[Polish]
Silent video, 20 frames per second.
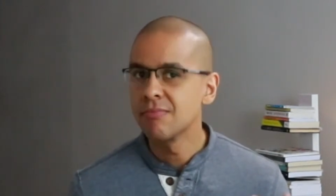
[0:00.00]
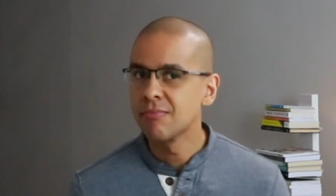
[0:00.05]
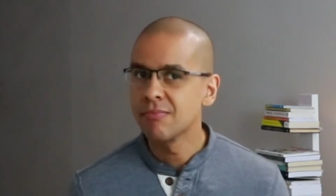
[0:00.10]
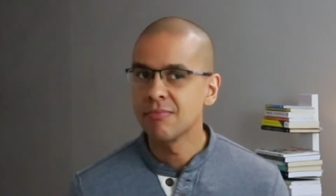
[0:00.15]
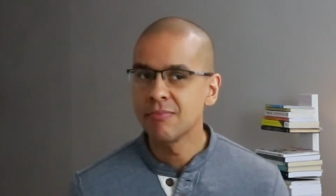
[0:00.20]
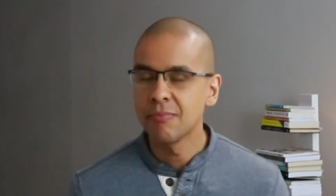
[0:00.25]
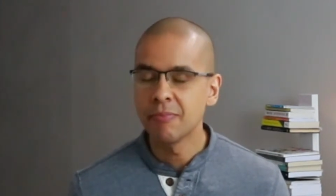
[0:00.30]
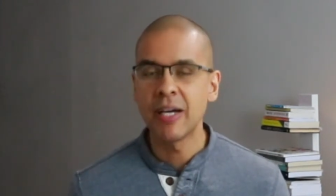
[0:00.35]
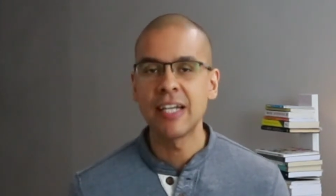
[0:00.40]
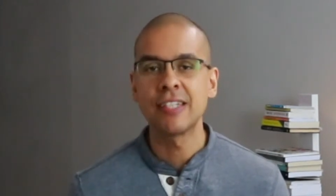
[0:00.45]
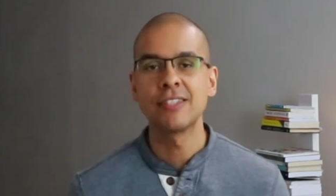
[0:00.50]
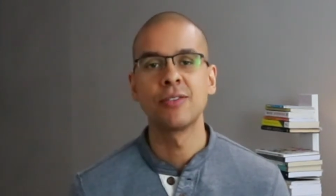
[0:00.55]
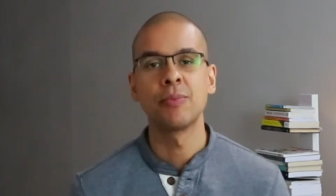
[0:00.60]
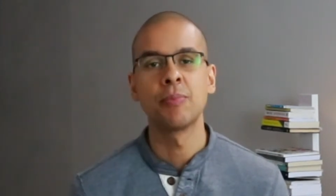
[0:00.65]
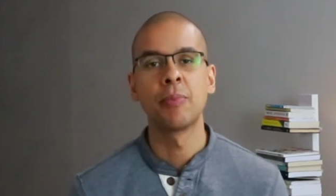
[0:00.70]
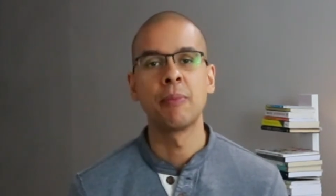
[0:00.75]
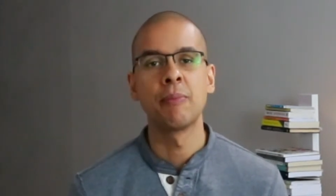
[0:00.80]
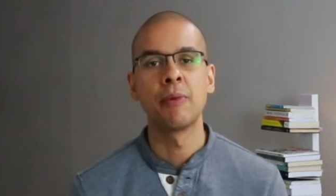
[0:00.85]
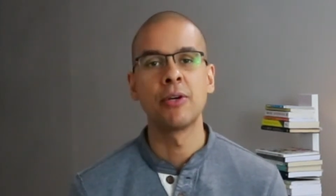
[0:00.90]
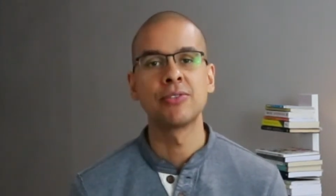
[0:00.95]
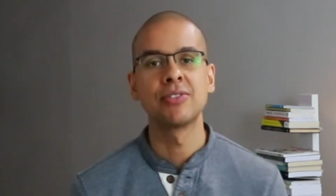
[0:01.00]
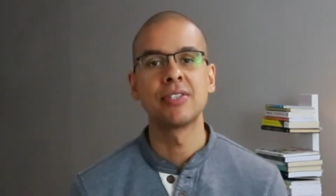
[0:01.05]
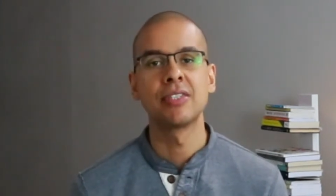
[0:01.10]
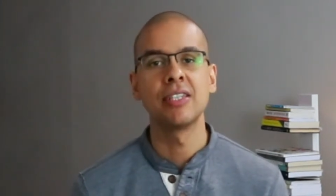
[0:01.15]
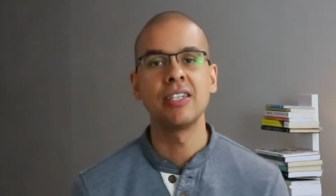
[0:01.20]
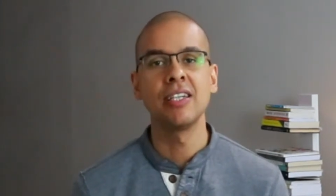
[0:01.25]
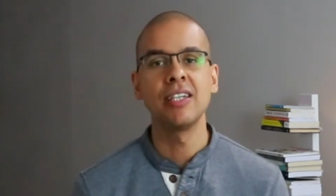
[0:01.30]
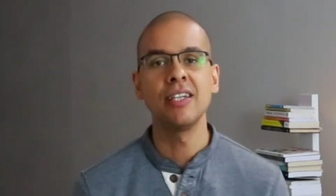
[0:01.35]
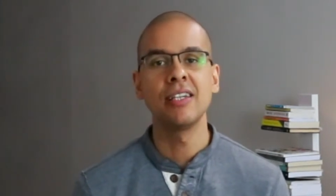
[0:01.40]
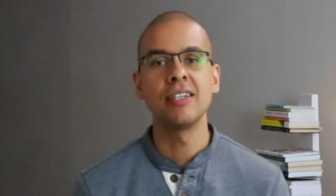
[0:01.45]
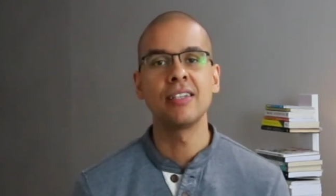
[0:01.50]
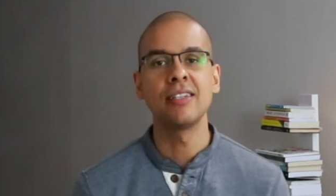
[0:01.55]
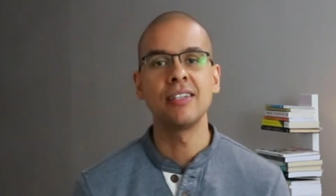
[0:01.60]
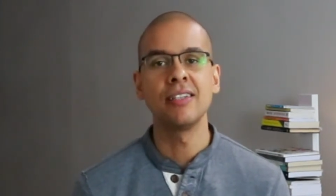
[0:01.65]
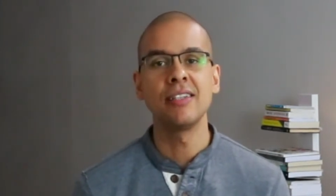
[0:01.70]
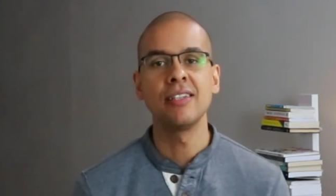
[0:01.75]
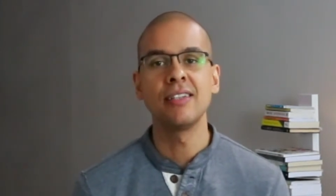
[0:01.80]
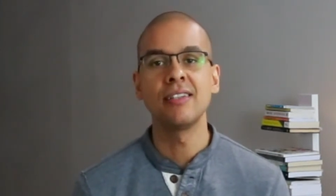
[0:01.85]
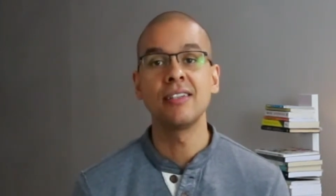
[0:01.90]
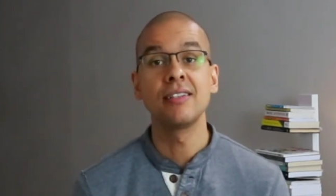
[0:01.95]
bardzo pomocny
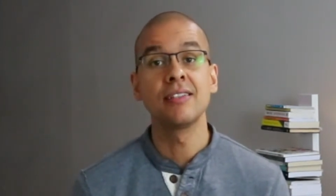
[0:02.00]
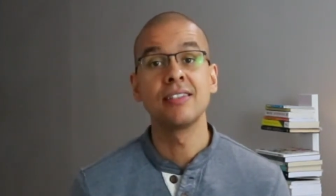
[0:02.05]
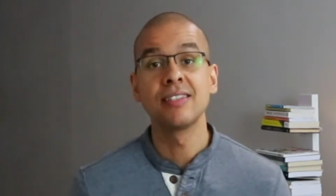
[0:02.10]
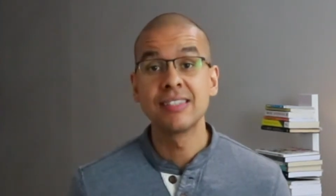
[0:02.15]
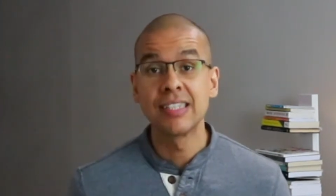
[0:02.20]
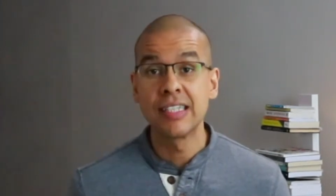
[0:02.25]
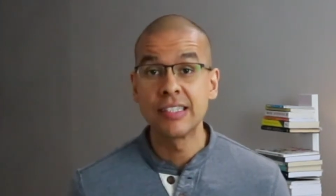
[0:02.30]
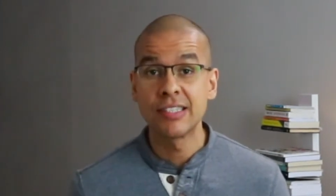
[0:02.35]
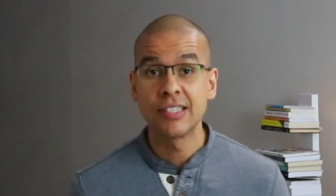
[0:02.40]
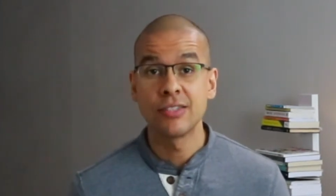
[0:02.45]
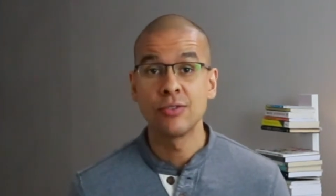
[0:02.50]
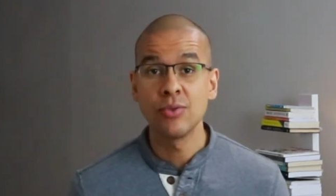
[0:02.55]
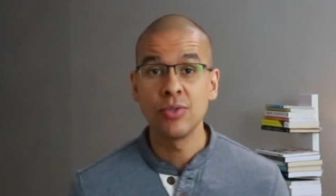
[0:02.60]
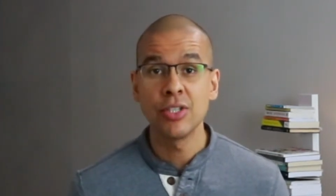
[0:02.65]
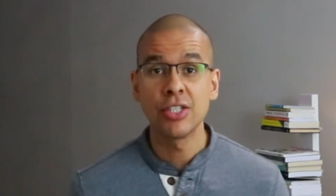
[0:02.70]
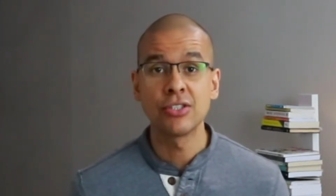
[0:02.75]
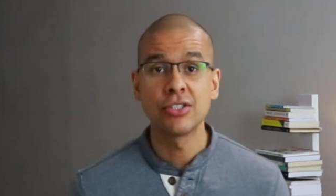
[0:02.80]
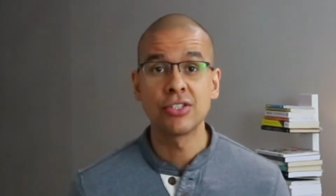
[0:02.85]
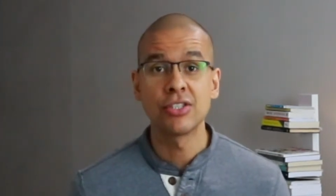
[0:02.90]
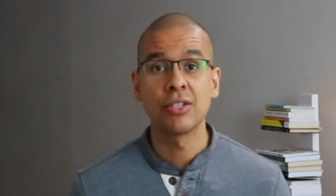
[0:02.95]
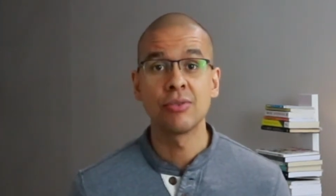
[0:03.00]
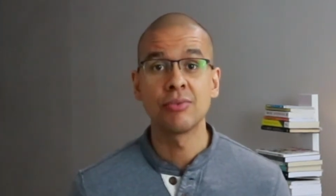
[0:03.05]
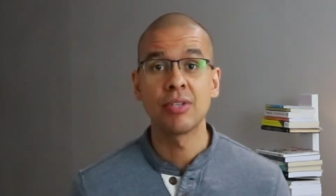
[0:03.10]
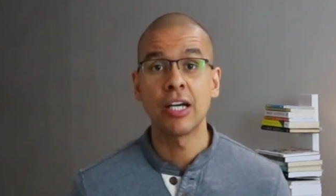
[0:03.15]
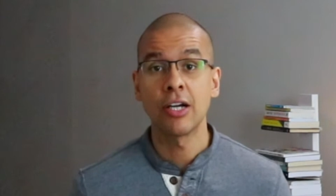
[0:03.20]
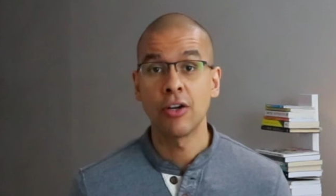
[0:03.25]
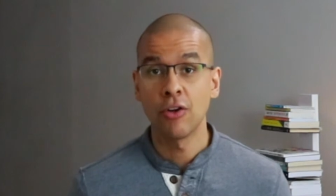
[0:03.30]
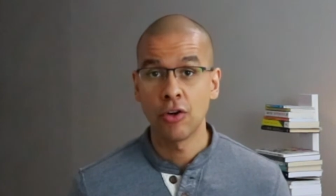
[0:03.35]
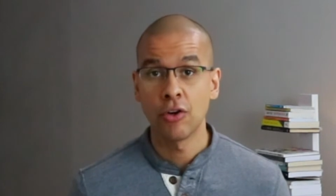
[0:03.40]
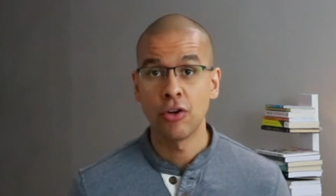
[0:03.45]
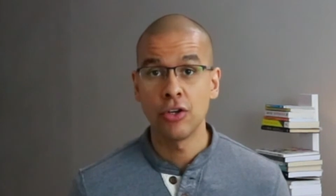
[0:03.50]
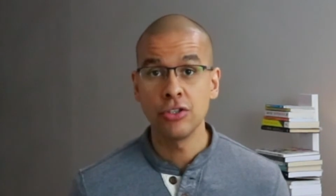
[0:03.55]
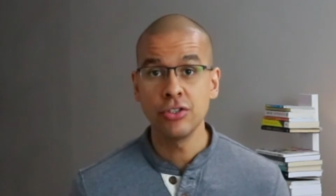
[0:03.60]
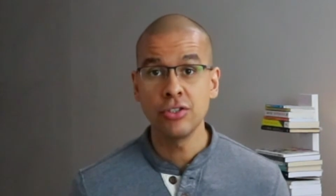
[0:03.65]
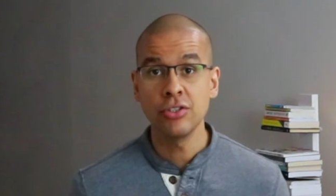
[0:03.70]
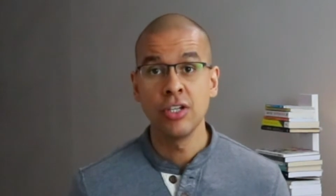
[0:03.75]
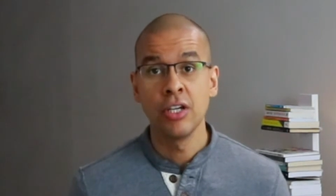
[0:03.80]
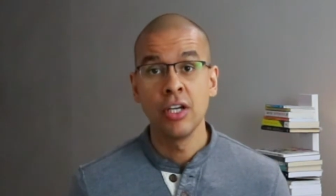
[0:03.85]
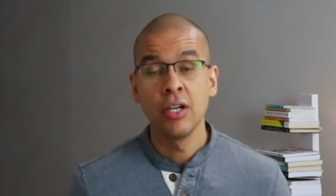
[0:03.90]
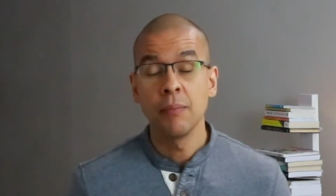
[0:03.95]
i gdy zdecydujesz się na kogoś,